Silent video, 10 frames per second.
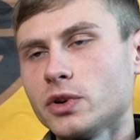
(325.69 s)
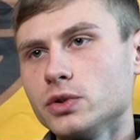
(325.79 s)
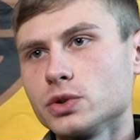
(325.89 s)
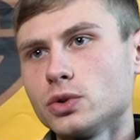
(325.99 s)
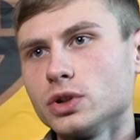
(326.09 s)

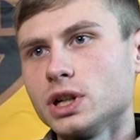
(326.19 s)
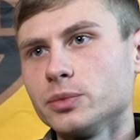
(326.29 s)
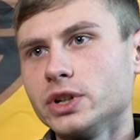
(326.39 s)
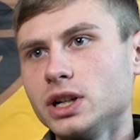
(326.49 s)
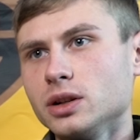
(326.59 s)
повезло,
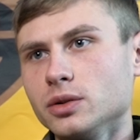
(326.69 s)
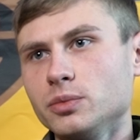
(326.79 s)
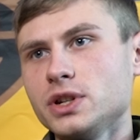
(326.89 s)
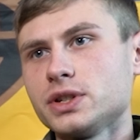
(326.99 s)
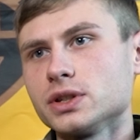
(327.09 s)
нам дали
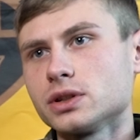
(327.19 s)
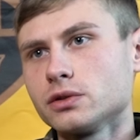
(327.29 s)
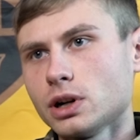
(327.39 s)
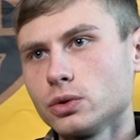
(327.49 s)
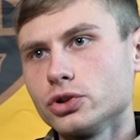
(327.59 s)
месяц
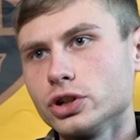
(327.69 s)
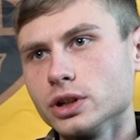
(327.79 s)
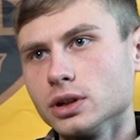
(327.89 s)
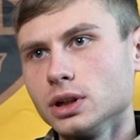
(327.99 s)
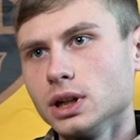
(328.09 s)

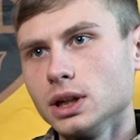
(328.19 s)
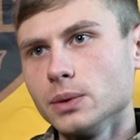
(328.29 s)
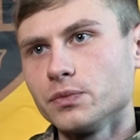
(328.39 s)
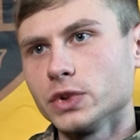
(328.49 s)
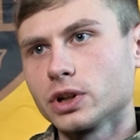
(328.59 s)
злагодження,
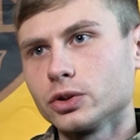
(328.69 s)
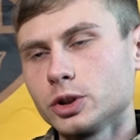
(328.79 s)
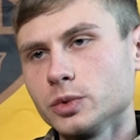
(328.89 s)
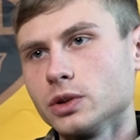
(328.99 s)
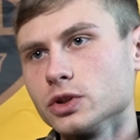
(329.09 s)
на
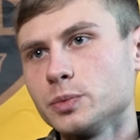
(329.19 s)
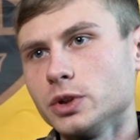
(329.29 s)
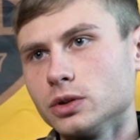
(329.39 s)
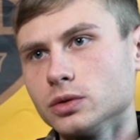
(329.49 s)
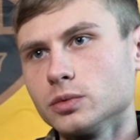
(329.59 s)
котором я
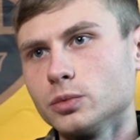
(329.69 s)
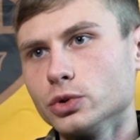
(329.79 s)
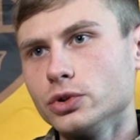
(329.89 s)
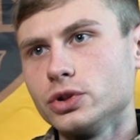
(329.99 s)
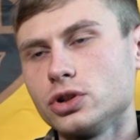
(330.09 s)
успел
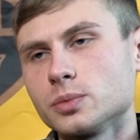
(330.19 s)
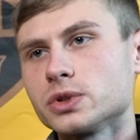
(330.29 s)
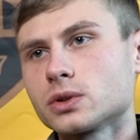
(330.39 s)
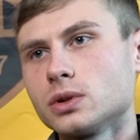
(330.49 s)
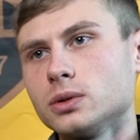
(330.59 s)
будучи ще
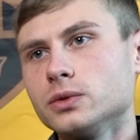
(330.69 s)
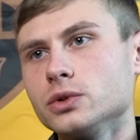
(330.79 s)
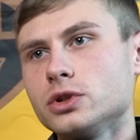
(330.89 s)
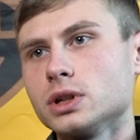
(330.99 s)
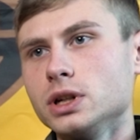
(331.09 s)
психологом,
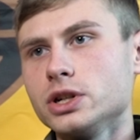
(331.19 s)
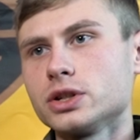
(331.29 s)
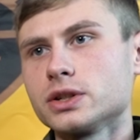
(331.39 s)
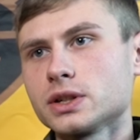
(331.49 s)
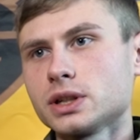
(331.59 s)
вивчити
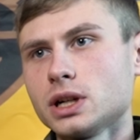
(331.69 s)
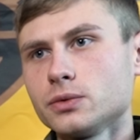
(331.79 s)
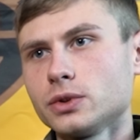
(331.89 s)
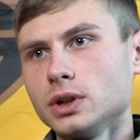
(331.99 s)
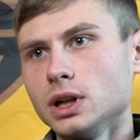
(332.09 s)
личний
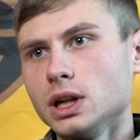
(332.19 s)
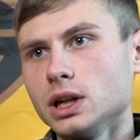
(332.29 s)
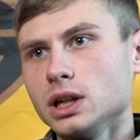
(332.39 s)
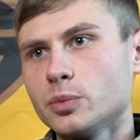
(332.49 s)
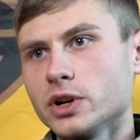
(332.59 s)
состав
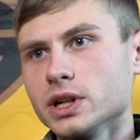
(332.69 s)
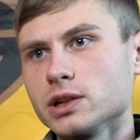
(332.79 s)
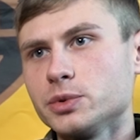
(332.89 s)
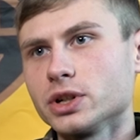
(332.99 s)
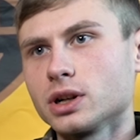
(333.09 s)
и понять
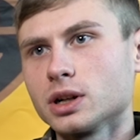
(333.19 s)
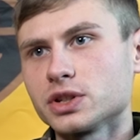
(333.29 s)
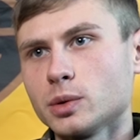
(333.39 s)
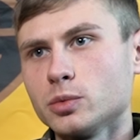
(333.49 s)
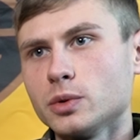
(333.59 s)
вообще, как
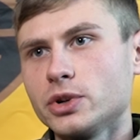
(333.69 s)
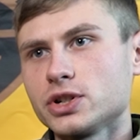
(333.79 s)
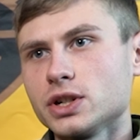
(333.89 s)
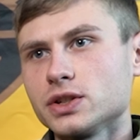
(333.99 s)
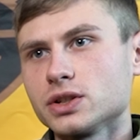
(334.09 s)
самому
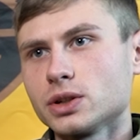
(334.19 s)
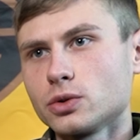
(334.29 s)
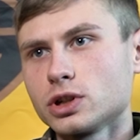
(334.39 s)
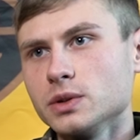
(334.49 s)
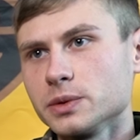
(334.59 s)
обращаться с
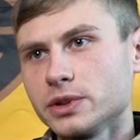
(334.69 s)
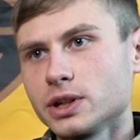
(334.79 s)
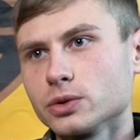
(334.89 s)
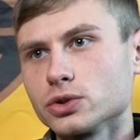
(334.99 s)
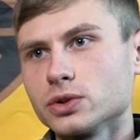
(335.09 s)
оружием,
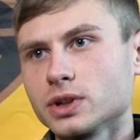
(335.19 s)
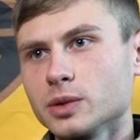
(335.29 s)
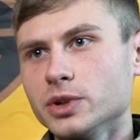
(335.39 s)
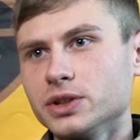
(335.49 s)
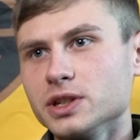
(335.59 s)
несмотря на то, что
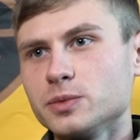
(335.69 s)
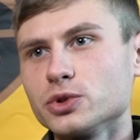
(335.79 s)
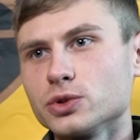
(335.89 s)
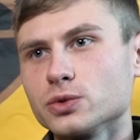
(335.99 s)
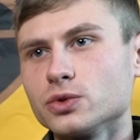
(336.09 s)
как бы это не
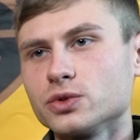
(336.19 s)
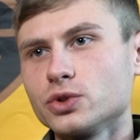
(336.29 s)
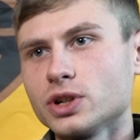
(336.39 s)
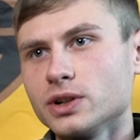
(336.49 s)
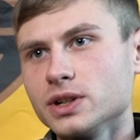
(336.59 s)
смешно
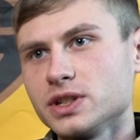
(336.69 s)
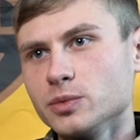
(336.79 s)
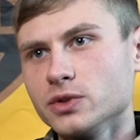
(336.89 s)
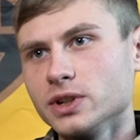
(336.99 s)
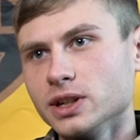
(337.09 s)
звучало из
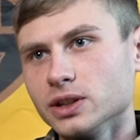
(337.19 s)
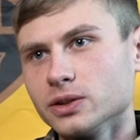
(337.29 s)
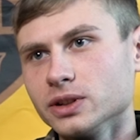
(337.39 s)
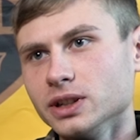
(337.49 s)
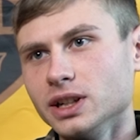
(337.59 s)
семьи
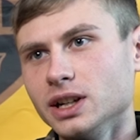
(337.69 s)
военного.